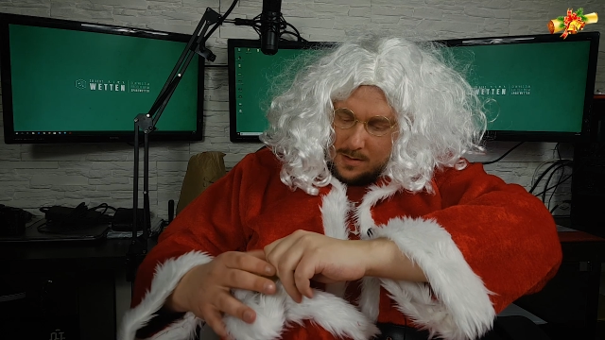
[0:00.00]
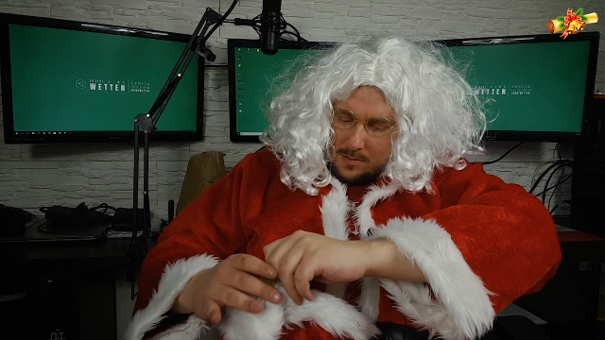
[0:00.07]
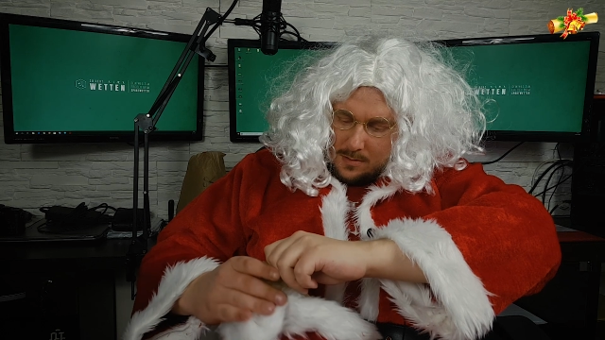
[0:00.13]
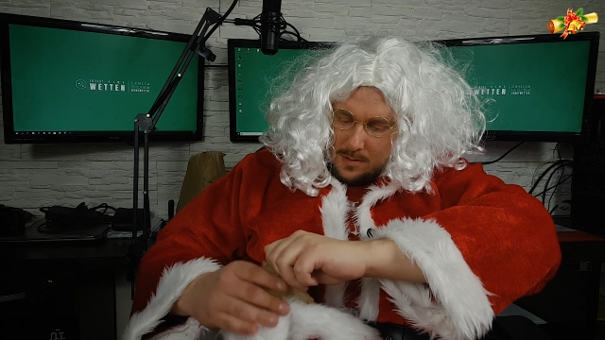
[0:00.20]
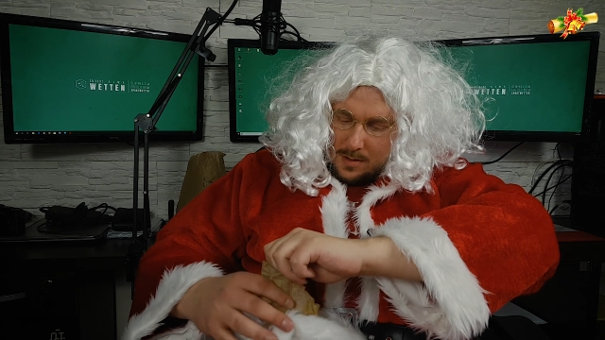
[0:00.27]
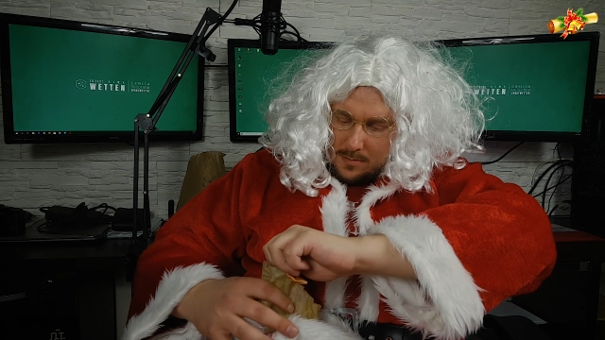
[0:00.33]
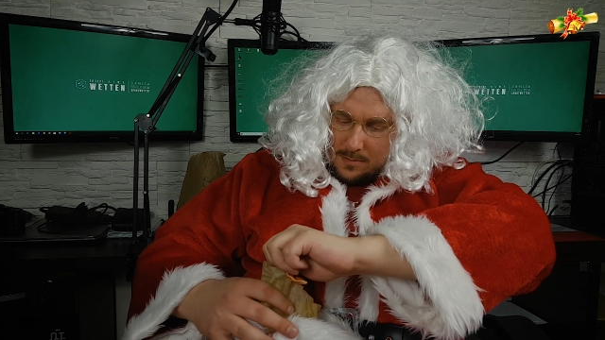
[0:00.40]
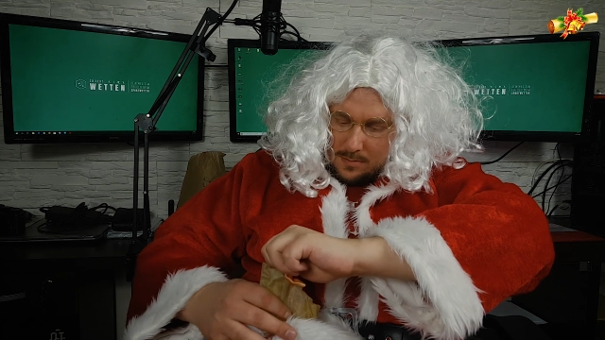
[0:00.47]

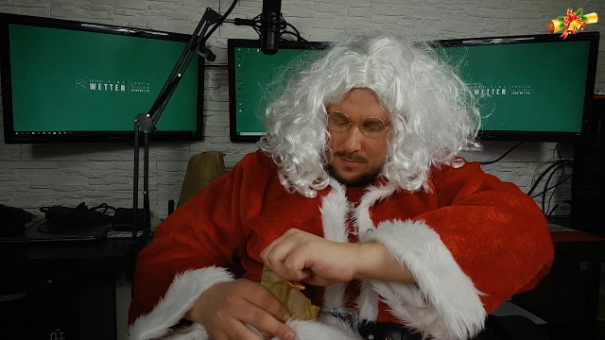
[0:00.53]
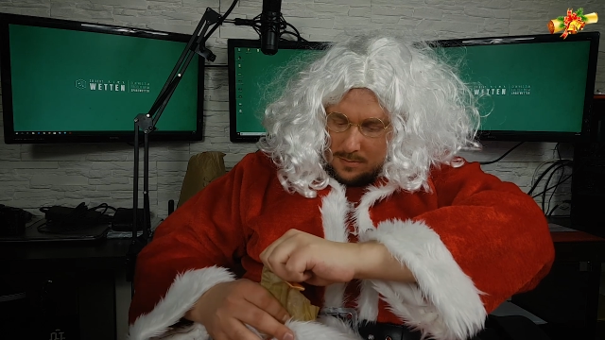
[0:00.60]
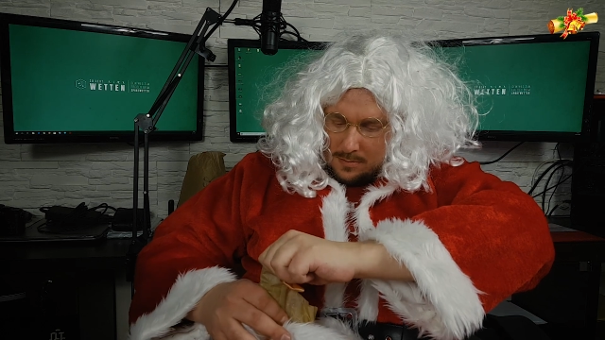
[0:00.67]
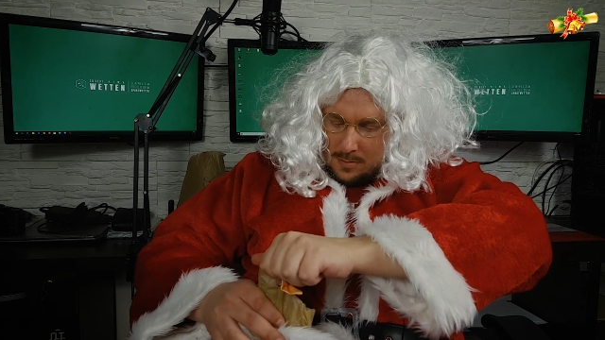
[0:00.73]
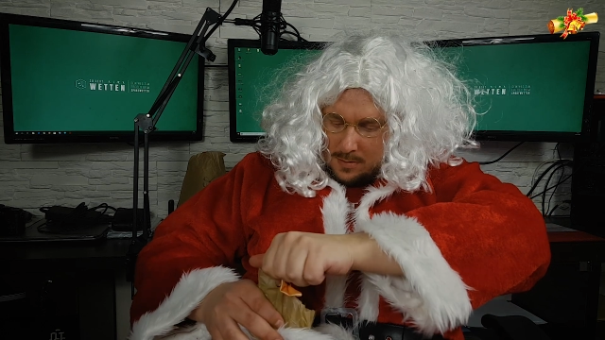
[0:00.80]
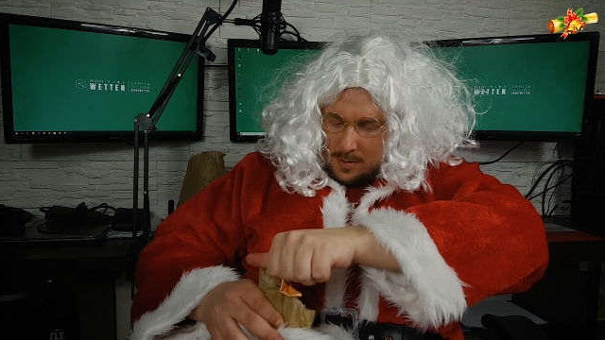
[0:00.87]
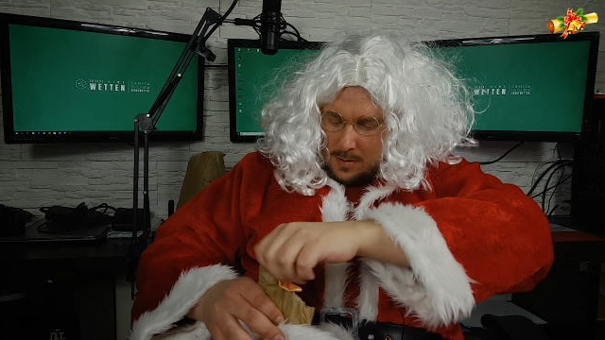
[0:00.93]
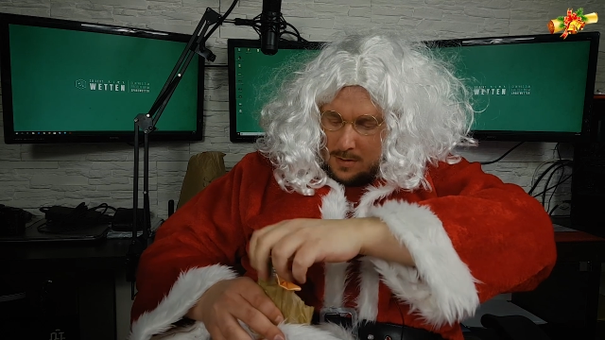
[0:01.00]
okay.
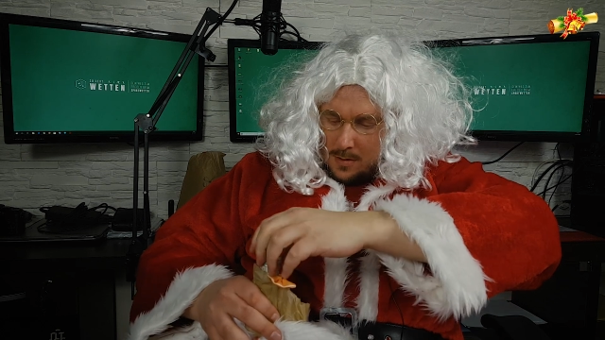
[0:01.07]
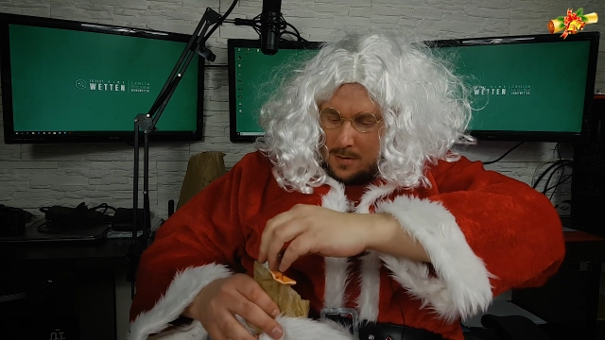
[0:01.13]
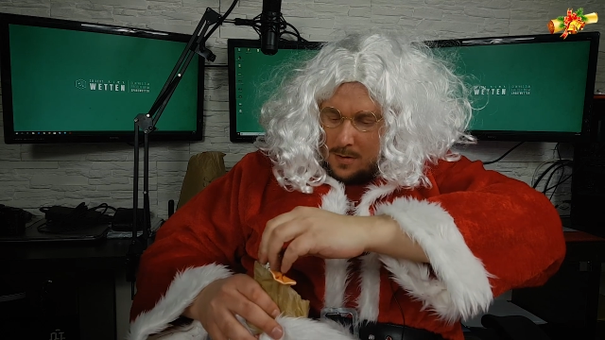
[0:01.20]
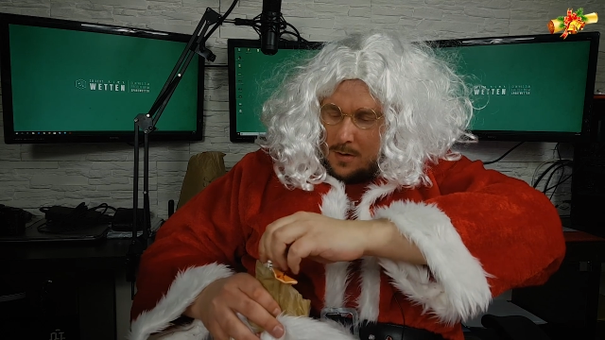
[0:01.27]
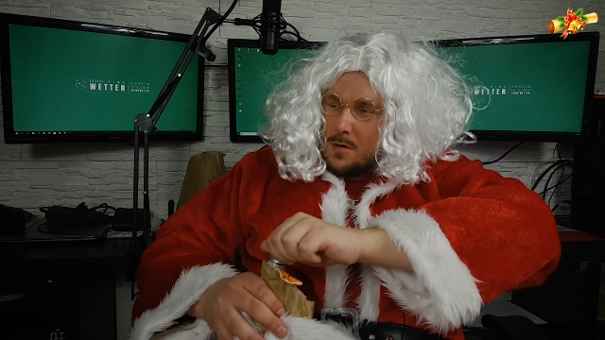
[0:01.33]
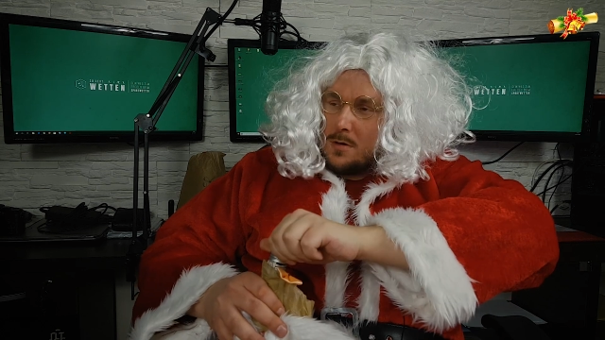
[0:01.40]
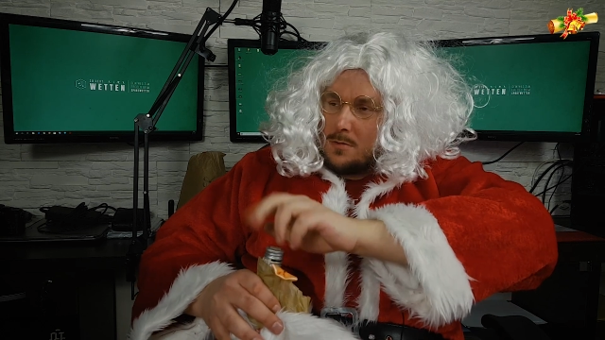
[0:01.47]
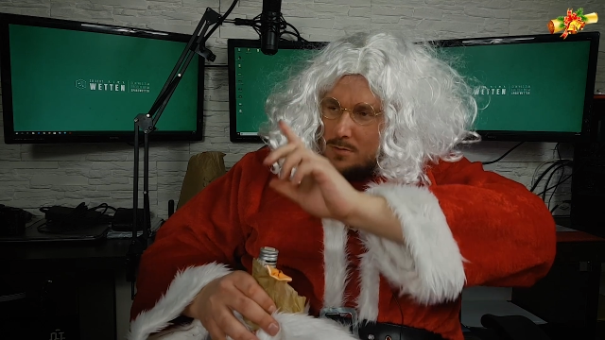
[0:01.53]

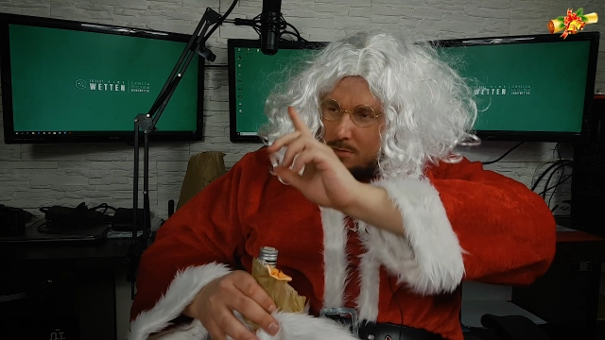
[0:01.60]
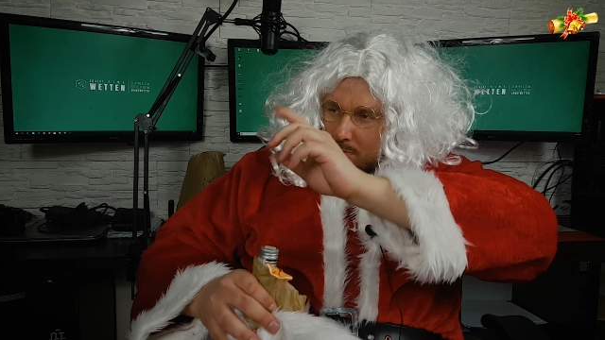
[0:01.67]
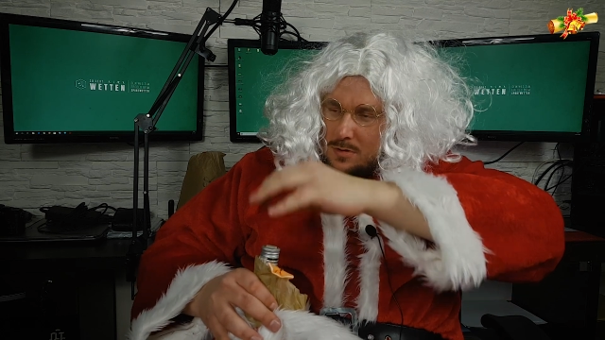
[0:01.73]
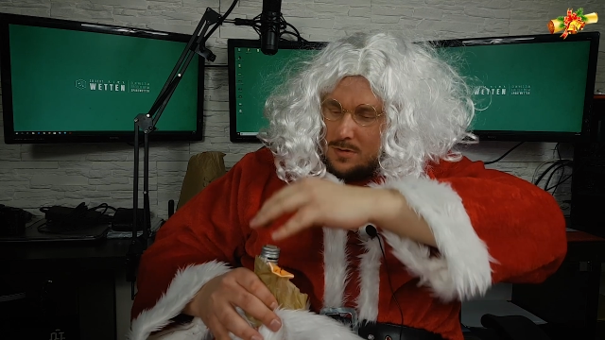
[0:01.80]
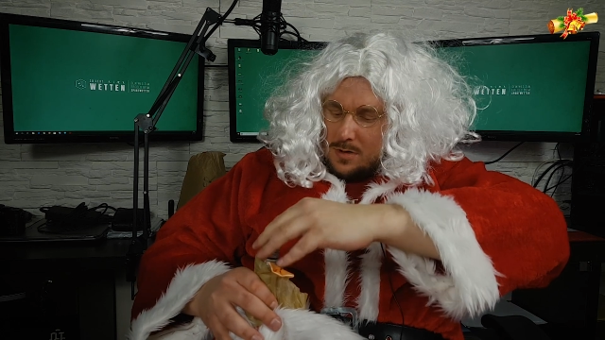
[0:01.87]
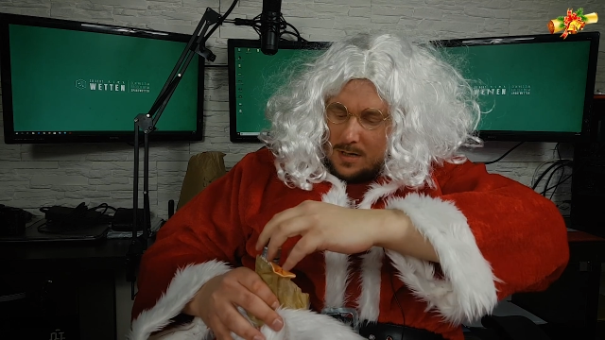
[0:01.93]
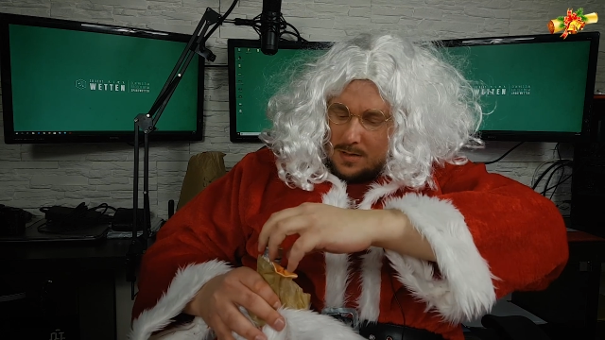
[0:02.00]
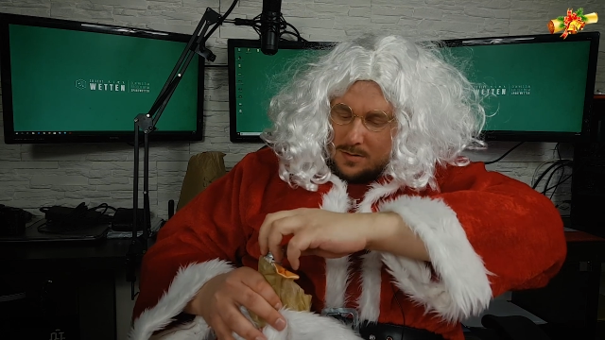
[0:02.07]
Ich
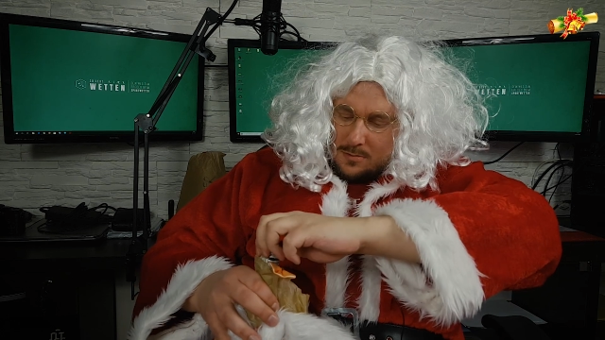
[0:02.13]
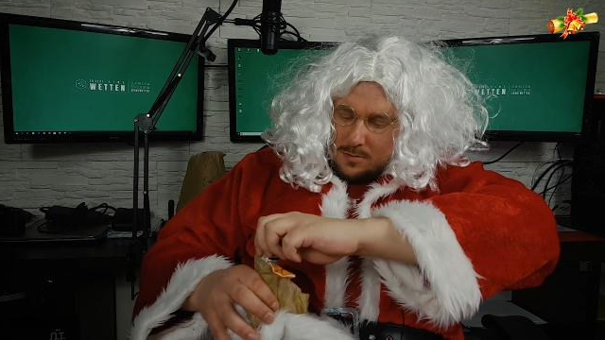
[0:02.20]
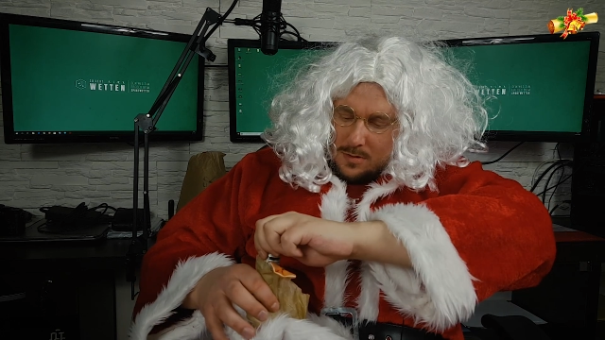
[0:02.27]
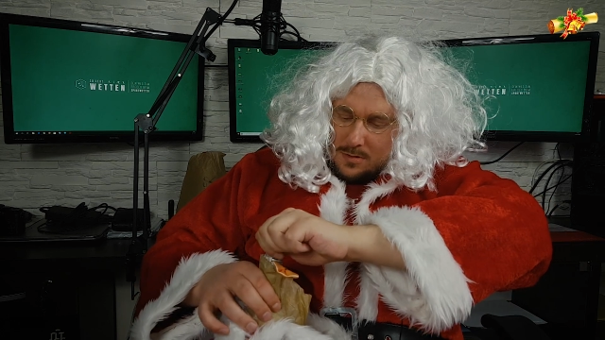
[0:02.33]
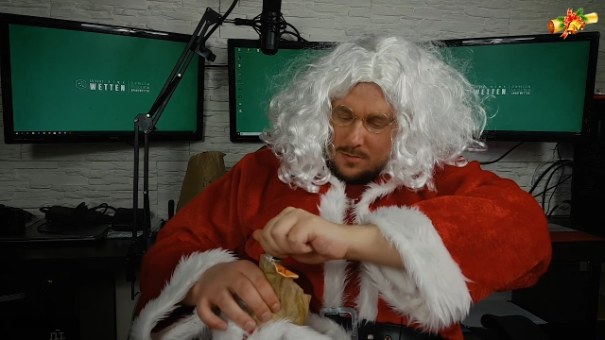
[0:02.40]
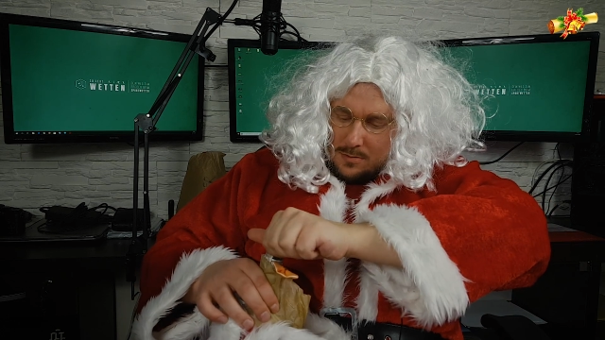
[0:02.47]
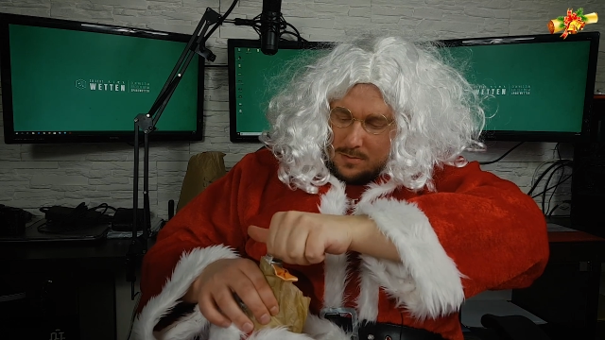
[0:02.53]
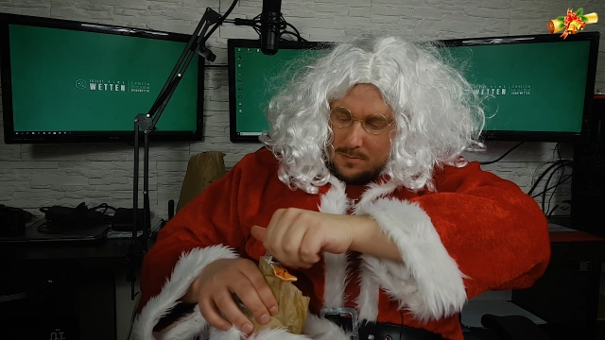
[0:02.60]
muss ganz
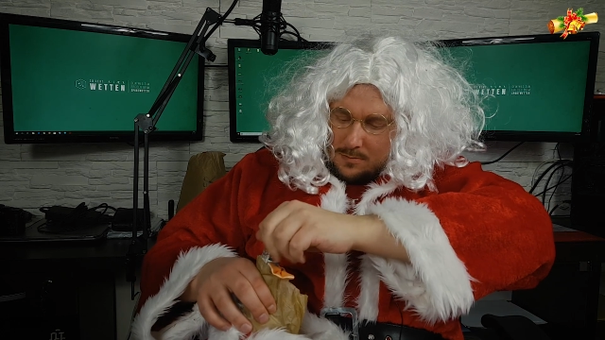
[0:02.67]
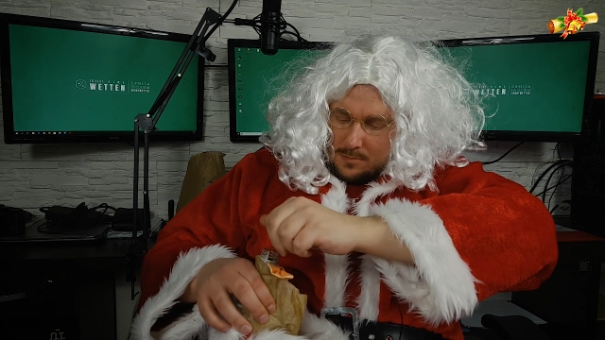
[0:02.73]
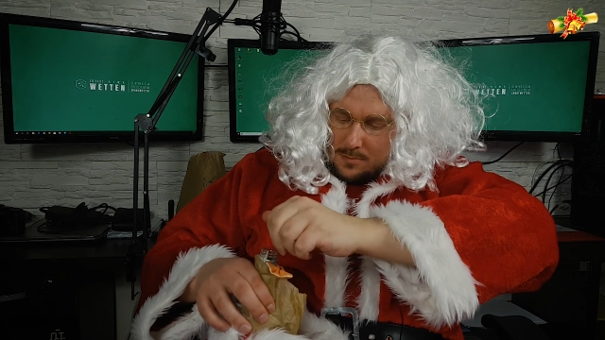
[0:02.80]
kurz nur,